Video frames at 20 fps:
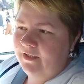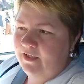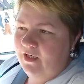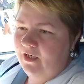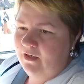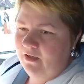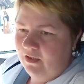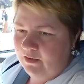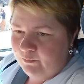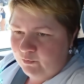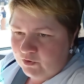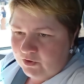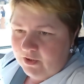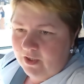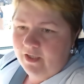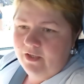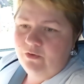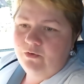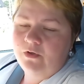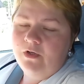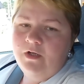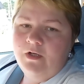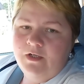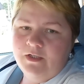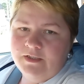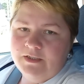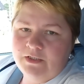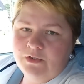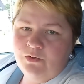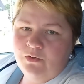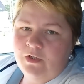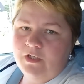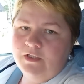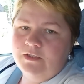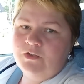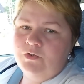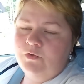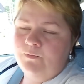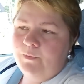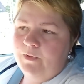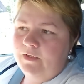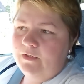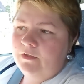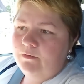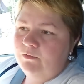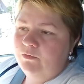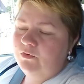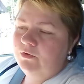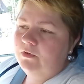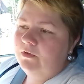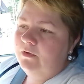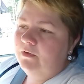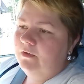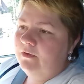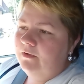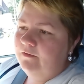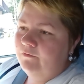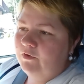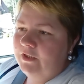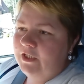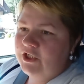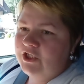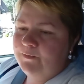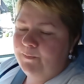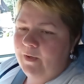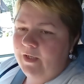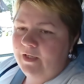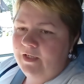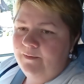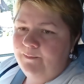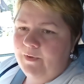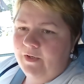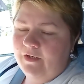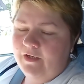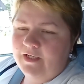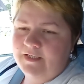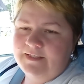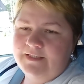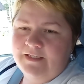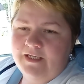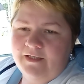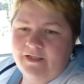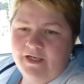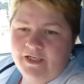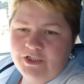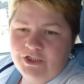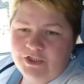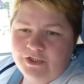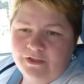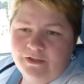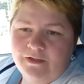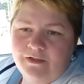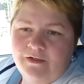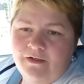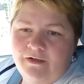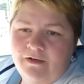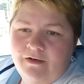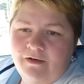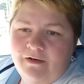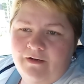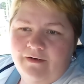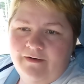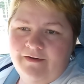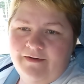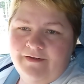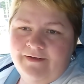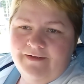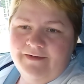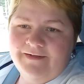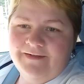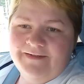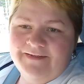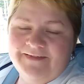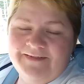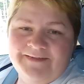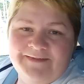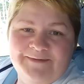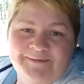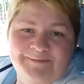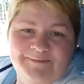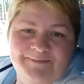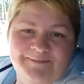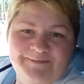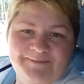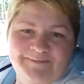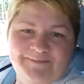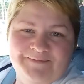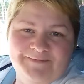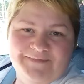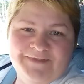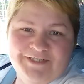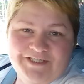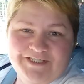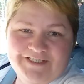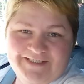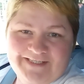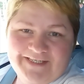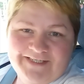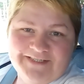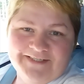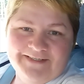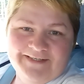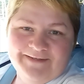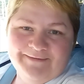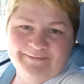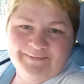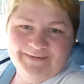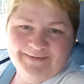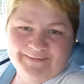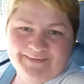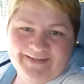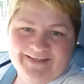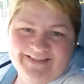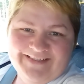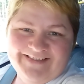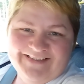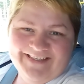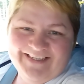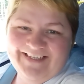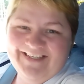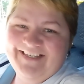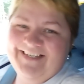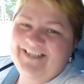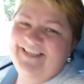Я отпускаю ситуацию, поэтому вот даже полы покрасить на даче. Э, частично, понимаете?